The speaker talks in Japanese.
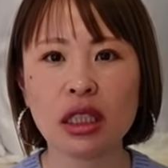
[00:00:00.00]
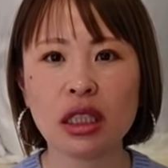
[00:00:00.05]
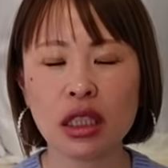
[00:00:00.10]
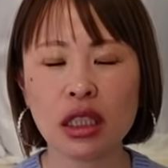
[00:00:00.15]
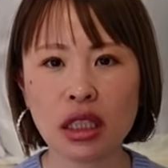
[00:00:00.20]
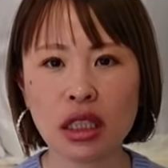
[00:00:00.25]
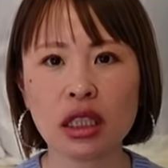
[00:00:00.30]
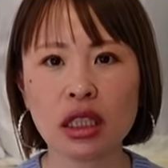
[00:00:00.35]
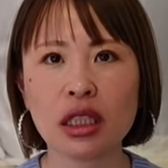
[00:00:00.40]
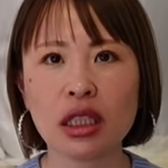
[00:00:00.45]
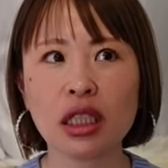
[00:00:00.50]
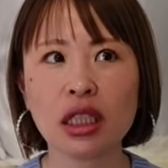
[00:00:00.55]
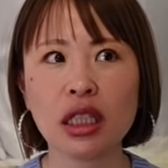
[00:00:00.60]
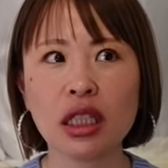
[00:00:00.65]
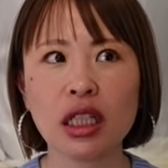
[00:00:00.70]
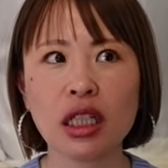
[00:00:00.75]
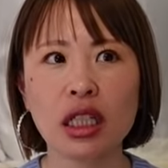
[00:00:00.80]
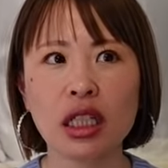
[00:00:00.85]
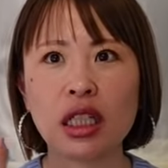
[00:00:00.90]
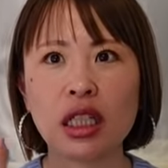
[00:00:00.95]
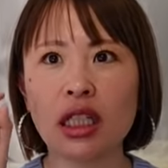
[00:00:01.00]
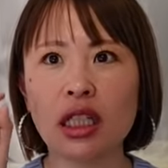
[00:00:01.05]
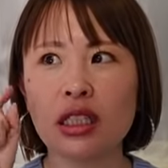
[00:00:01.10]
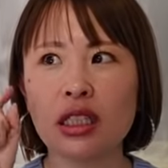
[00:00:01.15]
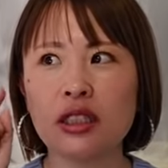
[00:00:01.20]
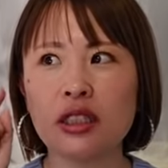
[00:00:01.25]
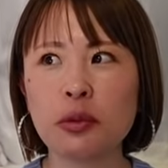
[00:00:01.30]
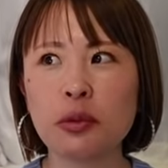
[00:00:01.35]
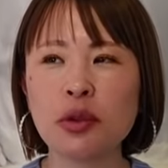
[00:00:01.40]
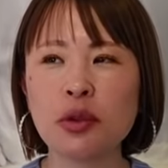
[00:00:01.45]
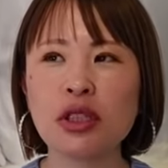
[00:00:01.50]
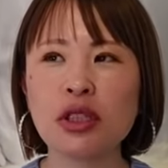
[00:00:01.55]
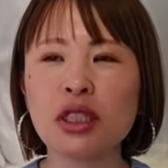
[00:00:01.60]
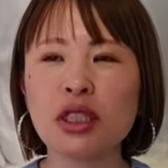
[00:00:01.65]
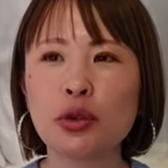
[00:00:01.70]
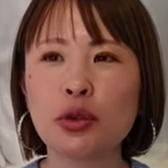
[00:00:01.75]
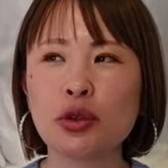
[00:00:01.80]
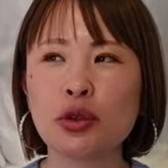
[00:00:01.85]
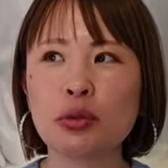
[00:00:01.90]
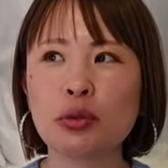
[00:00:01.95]
うん、だから自分が
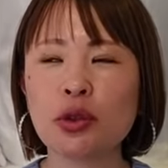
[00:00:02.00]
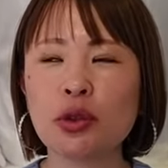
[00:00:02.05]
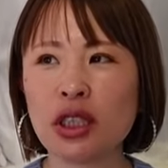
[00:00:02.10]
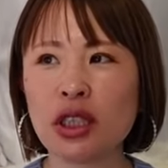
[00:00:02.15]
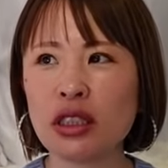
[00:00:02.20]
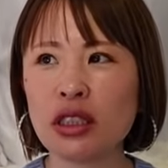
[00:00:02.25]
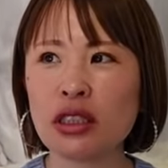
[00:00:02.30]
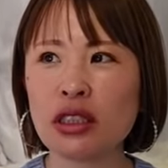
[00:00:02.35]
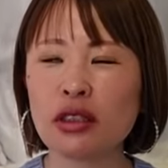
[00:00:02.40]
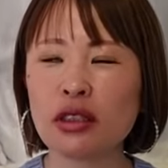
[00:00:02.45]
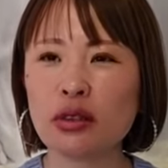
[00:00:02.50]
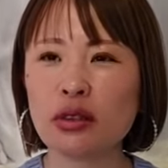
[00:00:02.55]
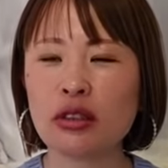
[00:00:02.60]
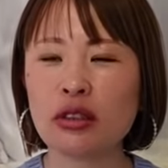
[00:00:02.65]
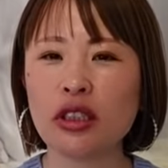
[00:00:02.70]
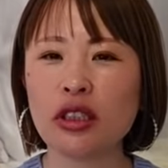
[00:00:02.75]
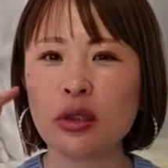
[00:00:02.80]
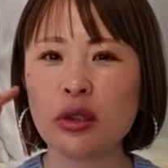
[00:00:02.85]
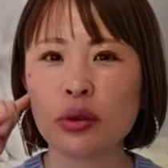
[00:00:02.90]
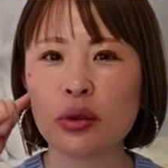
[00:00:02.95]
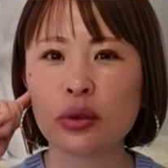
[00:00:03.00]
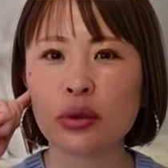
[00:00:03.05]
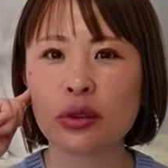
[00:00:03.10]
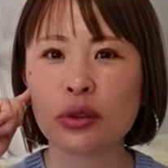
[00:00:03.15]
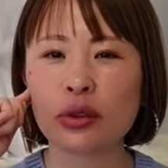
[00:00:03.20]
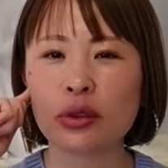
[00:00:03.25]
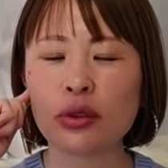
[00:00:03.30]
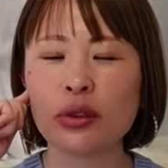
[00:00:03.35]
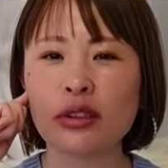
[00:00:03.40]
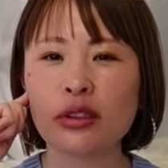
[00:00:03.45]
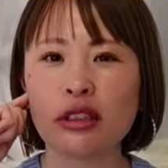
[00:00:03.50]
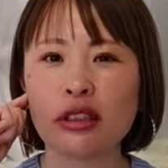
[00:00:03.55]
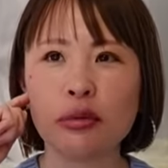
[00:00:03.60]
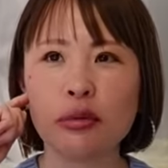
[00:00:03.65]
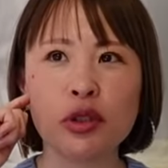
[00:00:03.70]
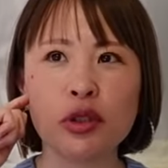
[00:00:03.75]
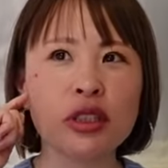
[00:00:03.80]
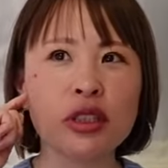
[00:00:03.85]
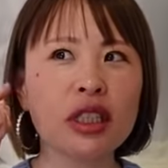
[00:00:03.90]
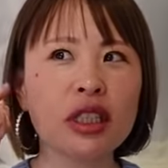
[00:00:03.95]
望む現実っていうのを作るのは
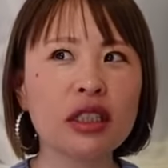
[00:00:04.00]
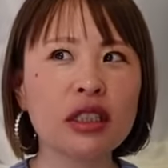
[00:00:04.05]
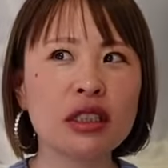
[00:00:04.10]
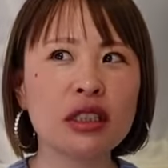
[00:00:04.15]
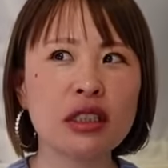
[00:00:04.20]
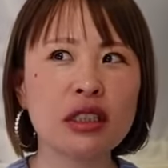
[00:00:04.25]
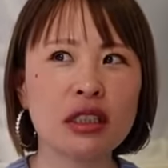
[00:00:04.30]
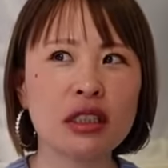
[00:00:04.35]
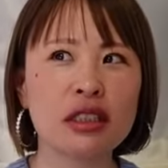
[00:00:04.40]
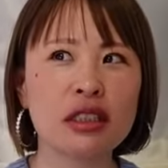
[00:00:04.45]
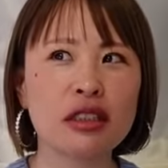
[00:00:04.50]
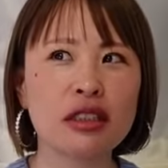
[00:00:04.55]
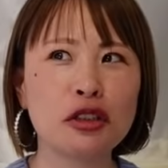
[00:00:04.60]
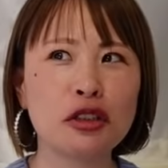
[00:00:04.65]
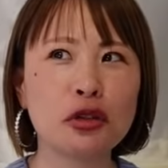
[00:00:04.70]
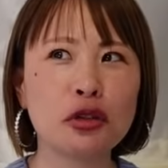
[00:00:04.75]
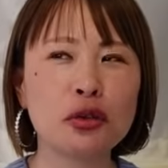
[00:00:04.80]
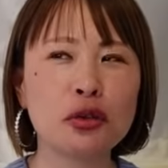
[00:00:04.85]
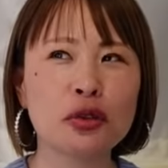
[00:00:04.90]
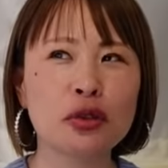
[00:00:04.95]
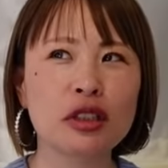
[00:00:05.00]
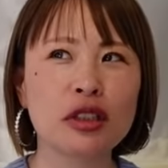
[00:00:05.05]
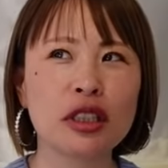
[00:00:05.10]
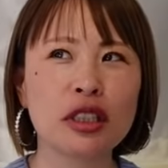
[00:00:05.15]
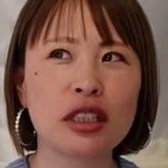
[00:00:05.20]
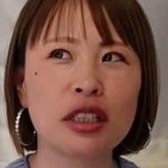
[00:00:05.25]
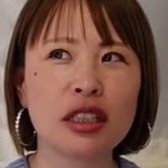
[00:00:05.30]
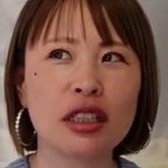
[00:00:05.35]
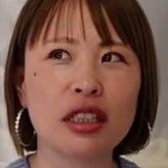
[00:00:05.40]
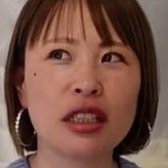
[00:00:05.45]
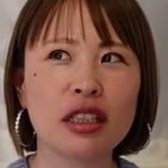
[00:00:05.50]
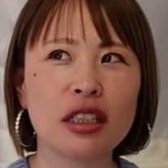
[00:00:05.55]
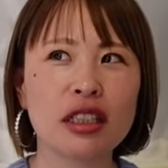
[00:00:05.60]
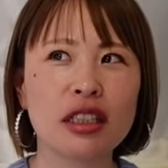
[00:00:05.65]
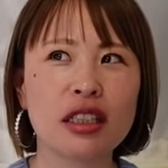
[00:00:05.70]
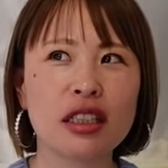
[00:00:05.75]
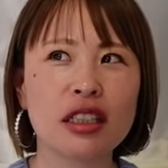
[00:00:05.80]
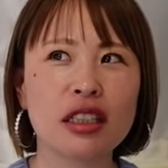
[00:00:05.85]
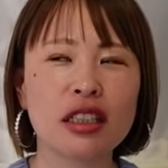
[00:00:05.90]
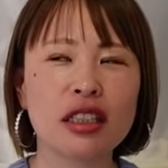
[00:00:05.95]
難しいっていうのって
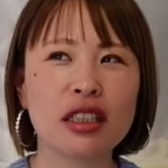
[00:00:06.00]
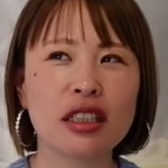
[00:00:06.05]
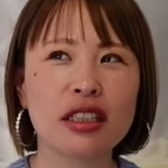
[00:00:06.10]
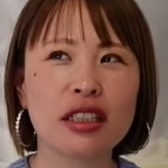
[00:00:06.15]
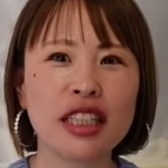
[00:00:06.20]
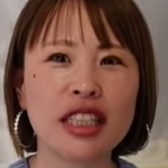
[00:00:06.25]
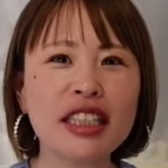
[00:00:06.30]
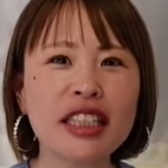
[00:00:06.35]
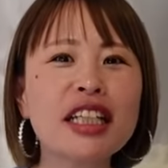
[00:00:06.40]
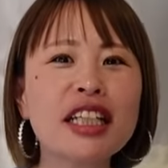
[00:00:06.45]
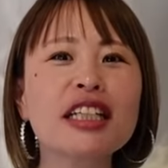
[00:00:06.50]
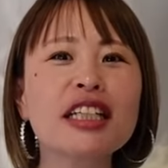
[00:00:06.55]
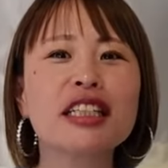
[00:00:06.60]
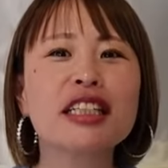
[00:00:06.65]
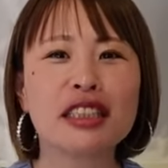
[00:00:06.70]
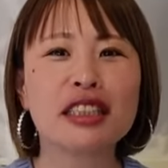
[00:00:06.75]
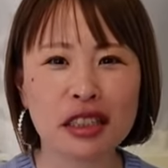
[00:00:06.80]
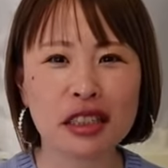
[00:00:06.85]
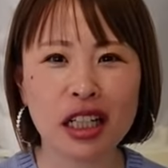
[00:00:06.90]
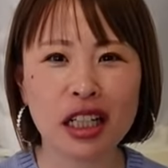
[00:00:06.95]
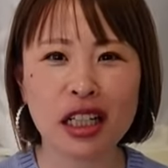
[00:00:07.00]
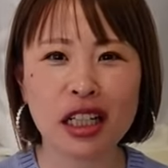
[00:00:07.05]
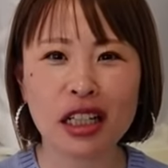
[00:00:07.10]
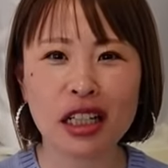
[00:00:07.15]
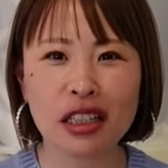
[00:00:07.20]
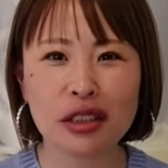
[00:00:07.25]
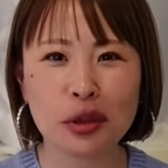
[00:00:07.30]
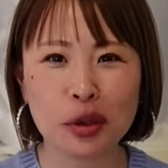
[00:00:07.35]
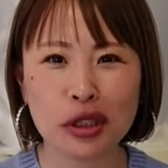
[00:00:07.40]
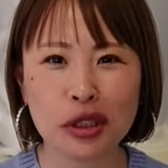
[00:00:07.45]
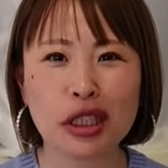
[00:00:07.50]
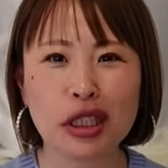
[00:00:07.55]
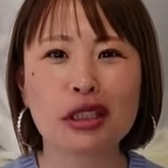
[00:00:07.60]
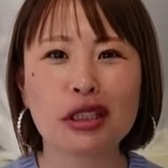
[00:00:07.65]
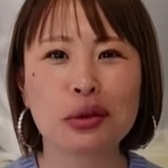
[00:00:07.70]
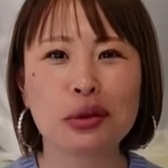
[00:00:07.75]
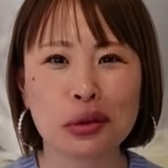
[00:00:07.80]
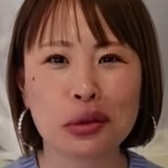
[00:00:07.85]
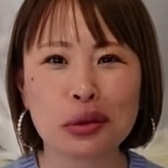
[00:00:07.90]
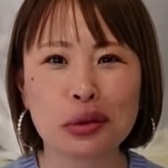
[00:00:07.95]
嫌じゃないですか。どちらか
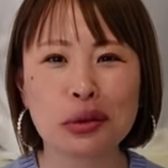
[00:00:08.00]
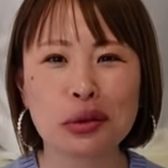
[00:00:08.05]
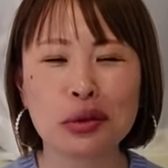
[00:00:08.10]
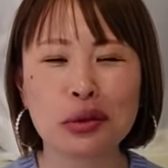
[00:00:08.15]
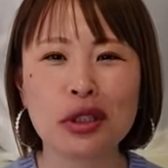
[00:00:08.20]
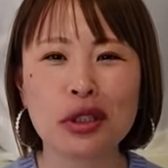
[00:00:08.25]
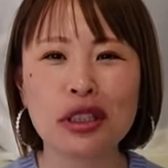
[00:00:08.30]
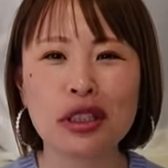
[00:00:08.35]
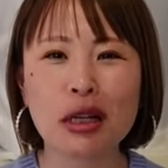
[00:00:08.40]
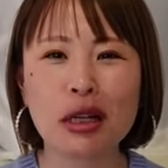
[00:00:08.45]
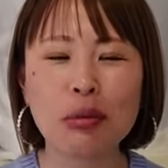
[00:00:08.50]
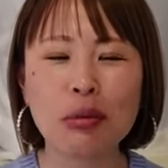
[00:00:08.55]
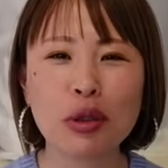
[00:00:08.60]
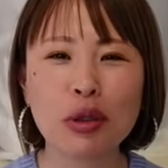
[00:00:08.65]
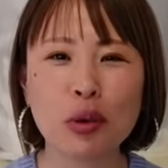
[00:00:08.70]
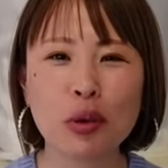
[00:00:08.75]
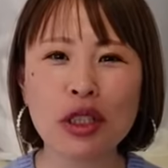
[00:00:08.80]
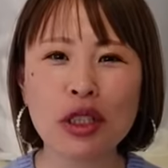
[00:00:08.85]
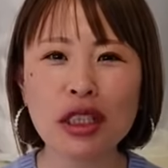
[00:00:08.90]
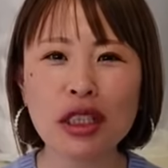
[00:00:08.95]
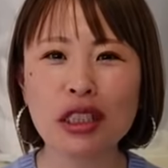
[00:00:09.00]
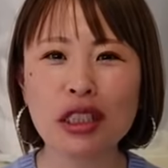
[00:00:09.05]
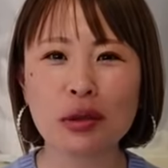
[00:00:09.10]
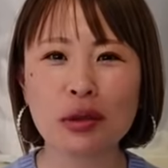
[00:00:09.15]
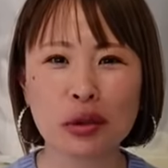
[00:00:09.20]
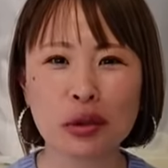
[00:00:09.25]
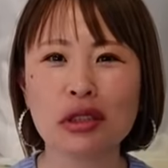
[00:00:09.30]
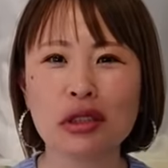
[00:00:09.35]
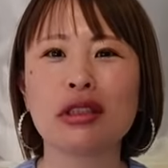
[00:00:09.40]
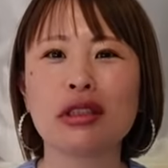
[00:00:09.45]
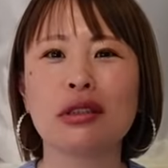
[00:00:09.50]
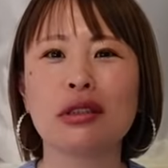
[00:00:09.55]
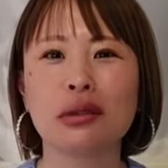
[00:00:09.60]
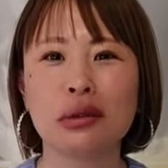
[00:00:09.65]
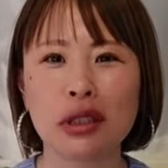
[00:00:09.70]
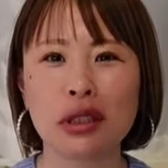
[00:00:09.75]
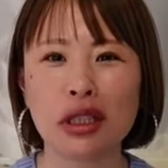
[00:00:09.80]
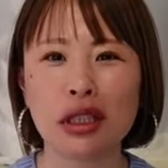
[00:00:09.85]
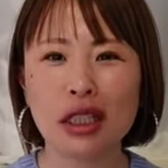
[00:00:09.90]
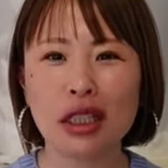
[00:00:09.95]
というと、それってあんまり起きないでほしいですよ
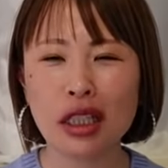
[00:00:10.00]
ね。